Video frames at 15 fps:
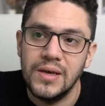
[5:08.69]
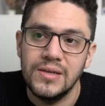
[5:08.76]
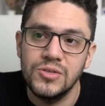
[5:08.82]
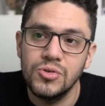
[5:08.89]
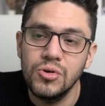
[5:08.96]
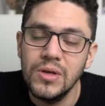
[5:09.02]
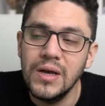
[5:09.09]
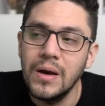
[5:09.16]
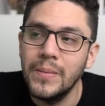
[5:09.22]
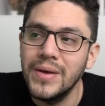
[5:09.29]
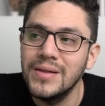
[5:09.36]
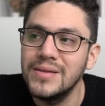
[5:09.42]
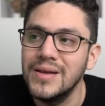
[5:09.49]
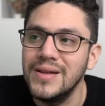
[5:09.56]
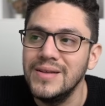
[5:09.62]

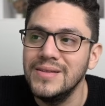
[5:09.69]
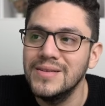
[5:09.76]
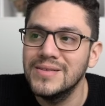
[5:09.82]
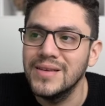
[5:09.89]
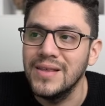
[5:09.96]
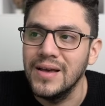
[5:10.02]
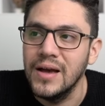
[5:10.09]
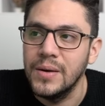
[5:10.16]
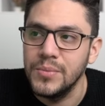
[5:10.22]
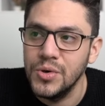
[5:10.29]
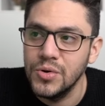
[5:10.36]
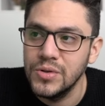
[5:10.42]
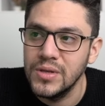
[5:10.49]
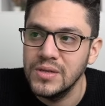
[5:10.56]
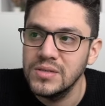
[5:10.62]
históricamente el índice de
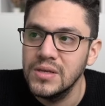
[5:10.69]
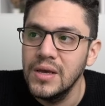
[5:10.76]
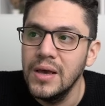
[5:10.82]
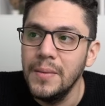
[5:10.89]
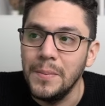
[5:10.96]
camiones